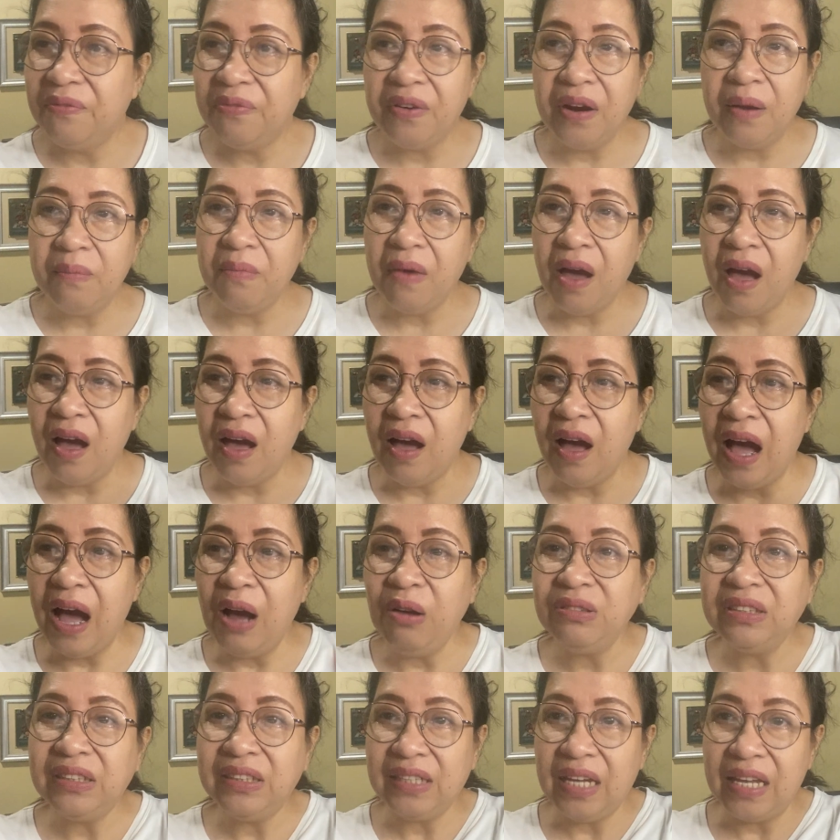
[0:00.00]
from
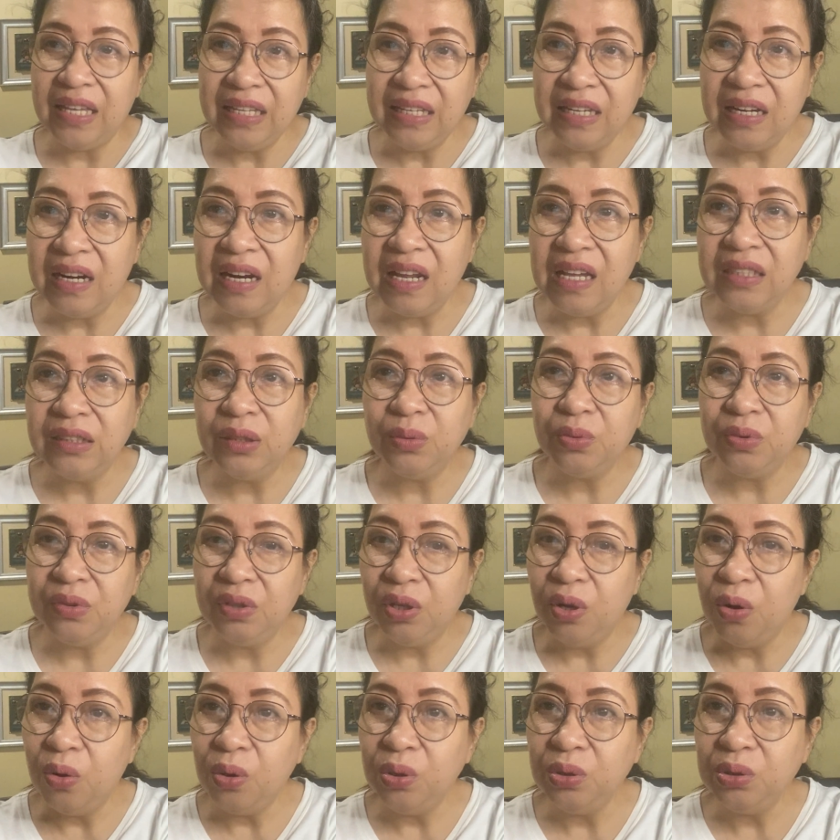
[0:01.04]
outside Greece
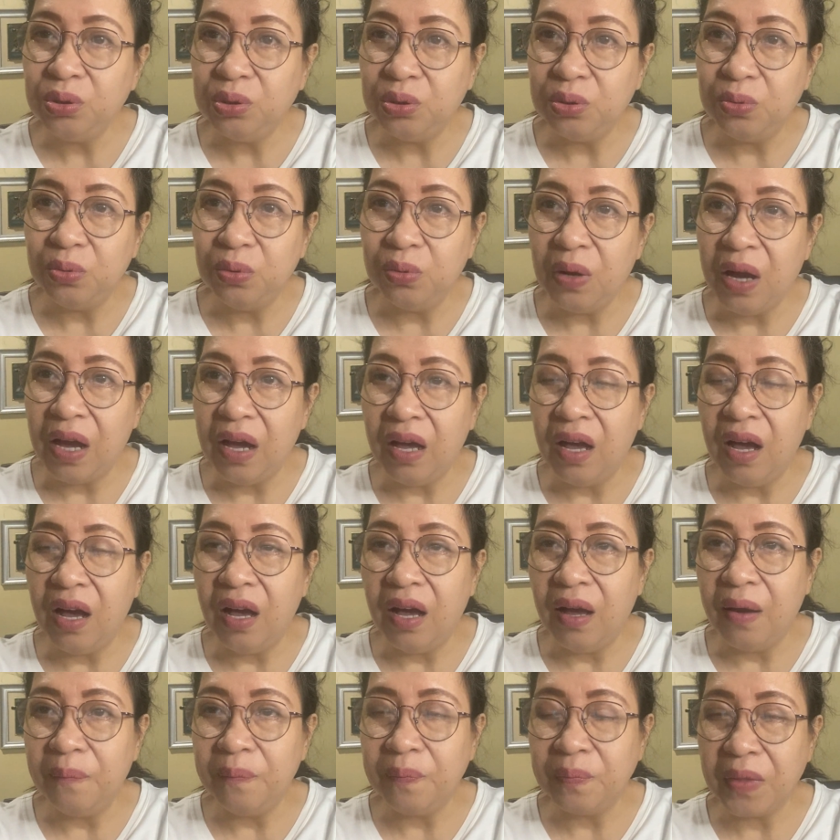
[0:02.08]
would go to
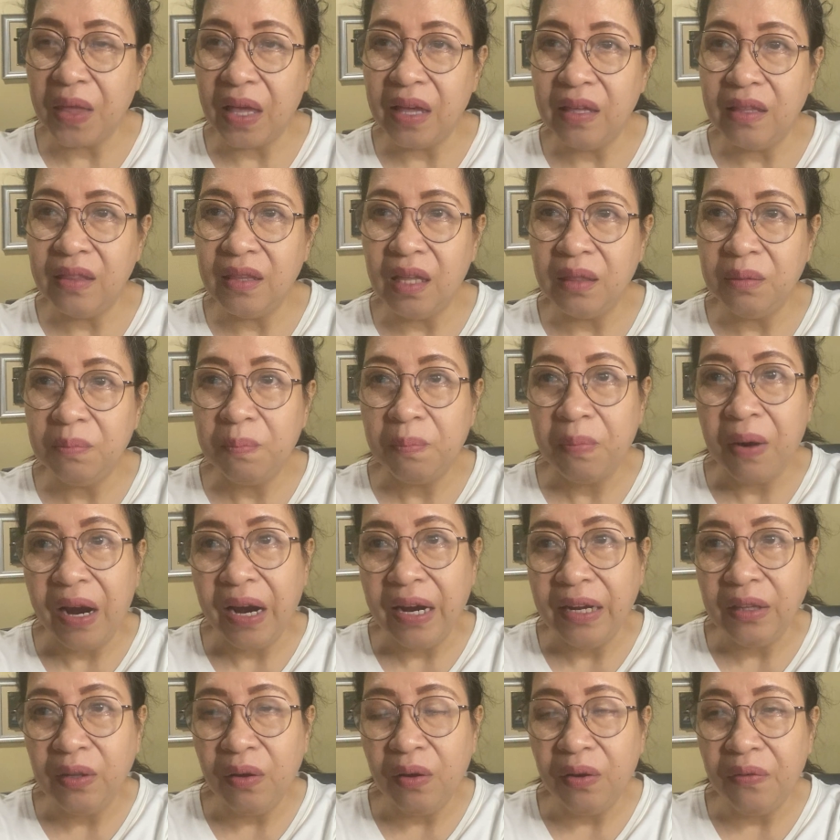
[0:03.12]
um, that
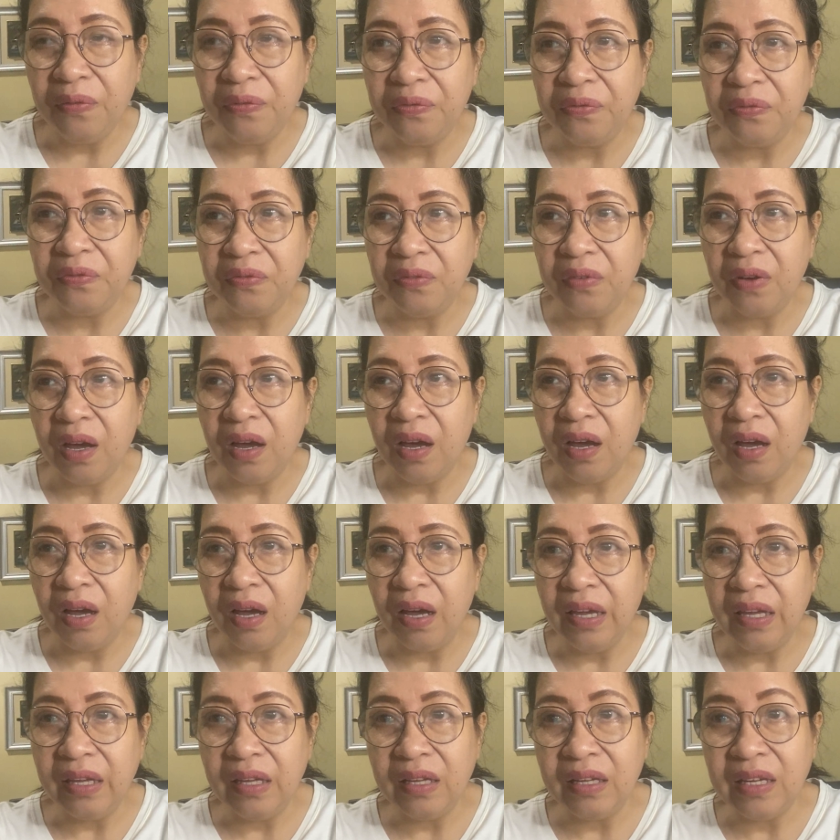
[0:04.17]
part of
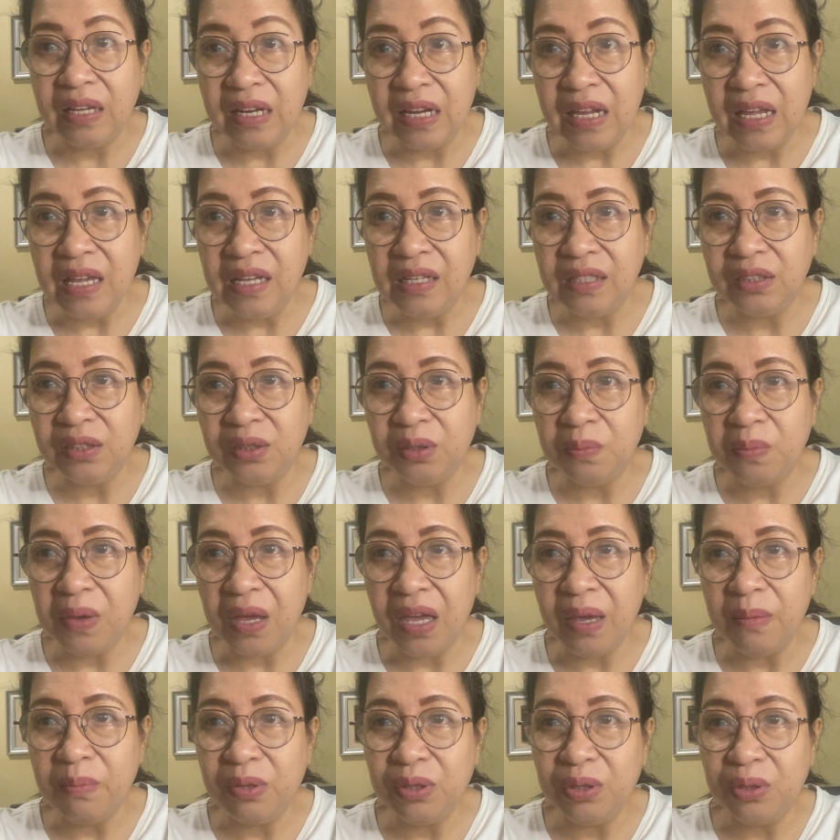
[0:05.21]
uh, Greece to
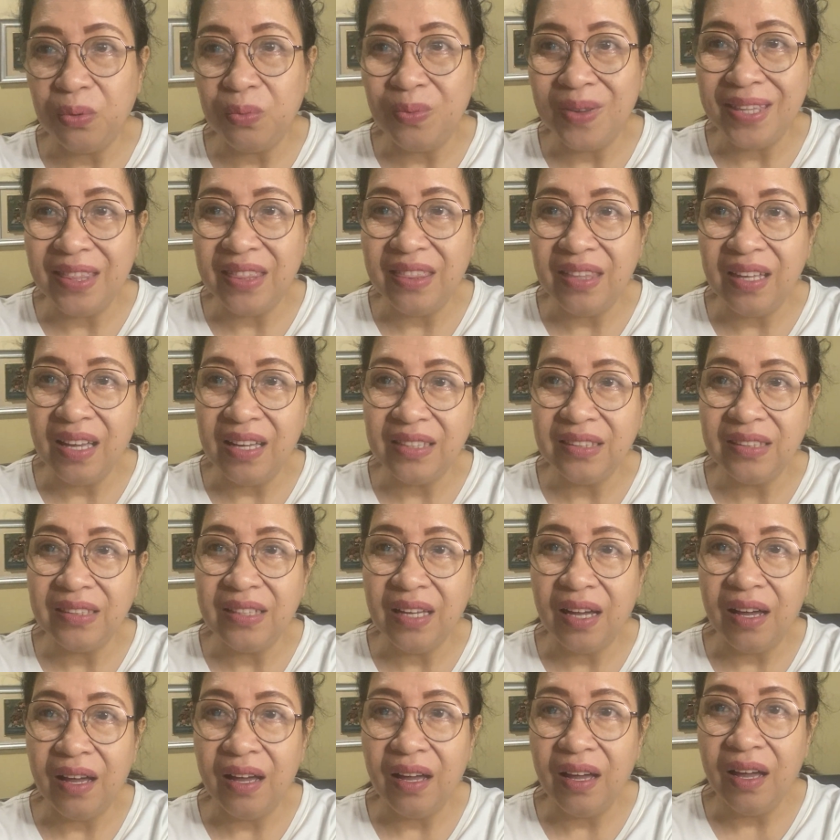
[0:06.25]
be able to witness
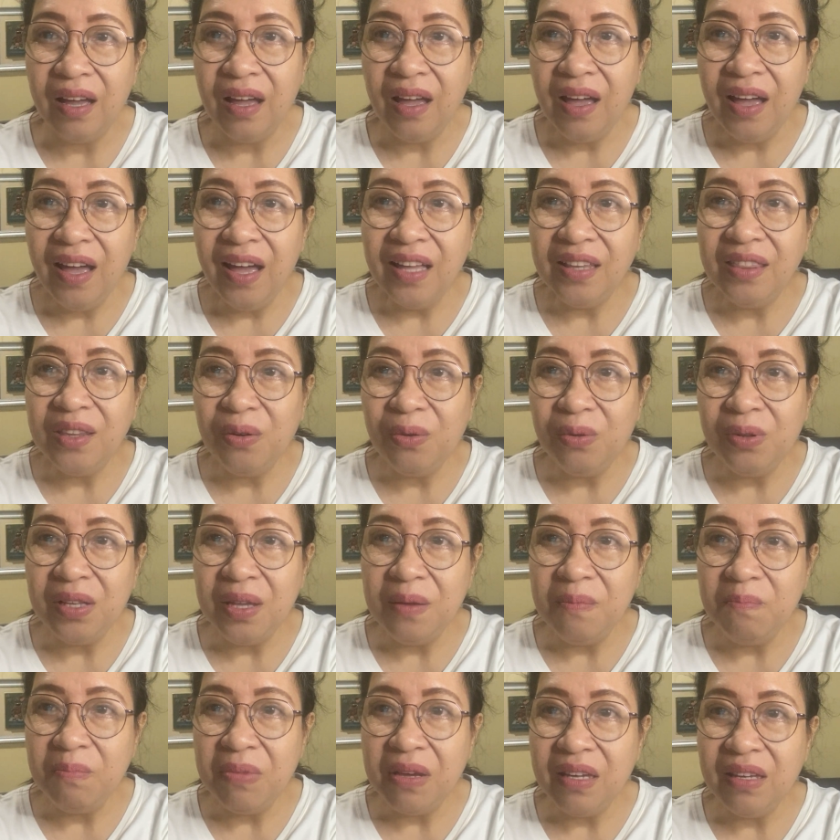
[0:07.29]
the the
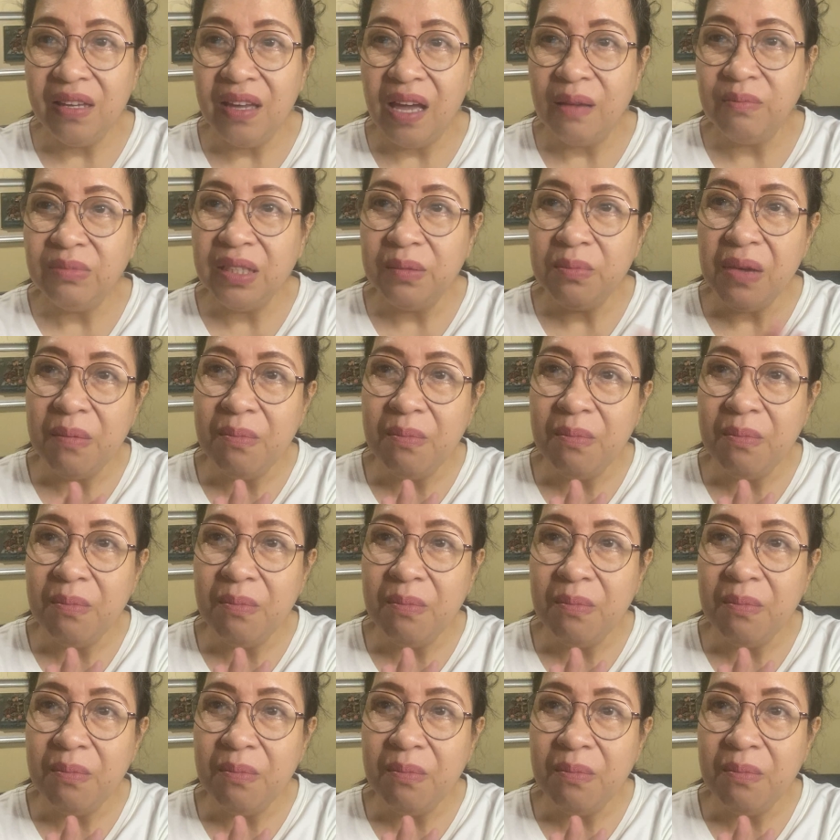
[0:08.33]
Olympic Games.